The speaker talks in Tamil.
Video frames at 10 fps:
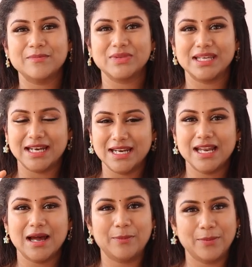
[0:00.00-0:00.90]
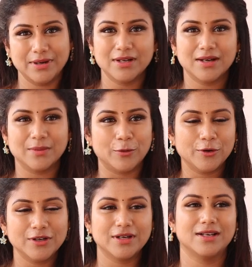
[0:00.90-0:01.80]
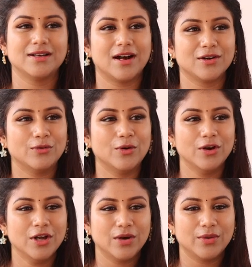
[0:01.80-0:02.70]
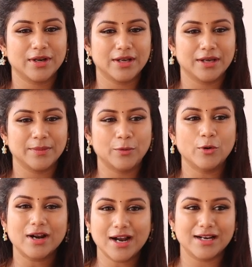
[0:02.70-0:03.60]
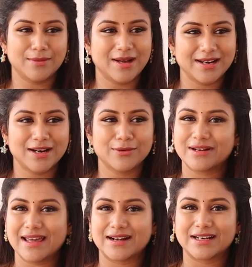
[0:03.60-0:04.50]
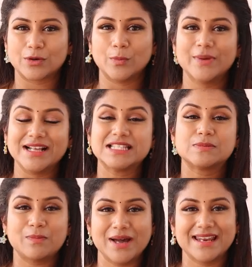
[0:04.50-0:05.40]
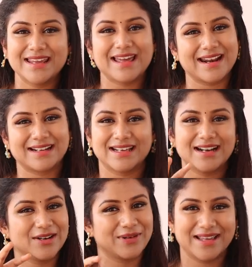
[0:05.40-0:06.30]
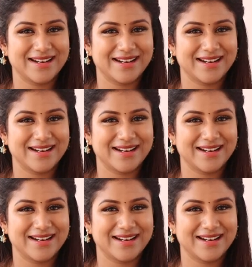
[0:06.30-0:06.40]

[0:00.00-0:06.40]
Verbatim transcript: டைம் எல்லா பொண்ணுங்க பொண்ணுங்களுக்காகவும் ஒரு போராடுற மாதிரியான ஒரு கேரக்டர் ரொம்ப இன்ஸ்பைரிங் கேரக்டரான ஒரு